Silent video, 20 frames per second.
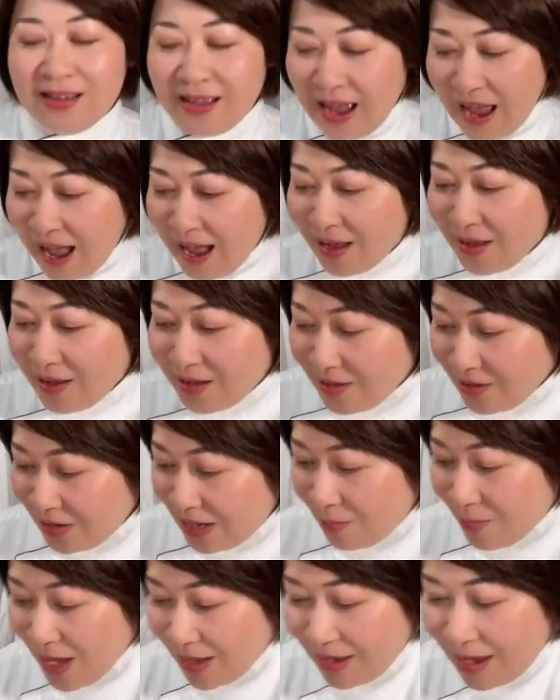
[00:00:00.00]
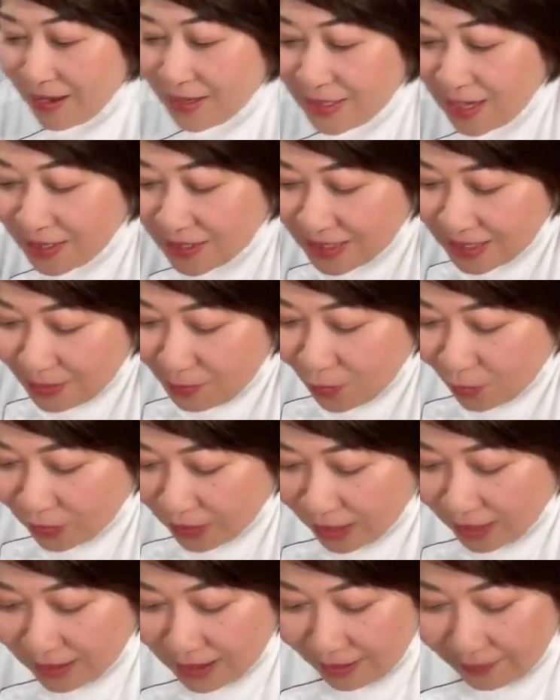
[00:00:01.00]
あ、今ね写真持っ
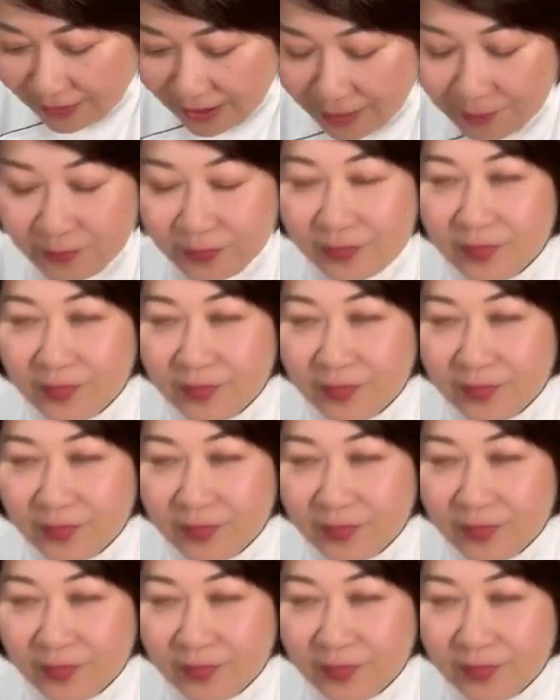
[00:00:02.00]
てきたんだ。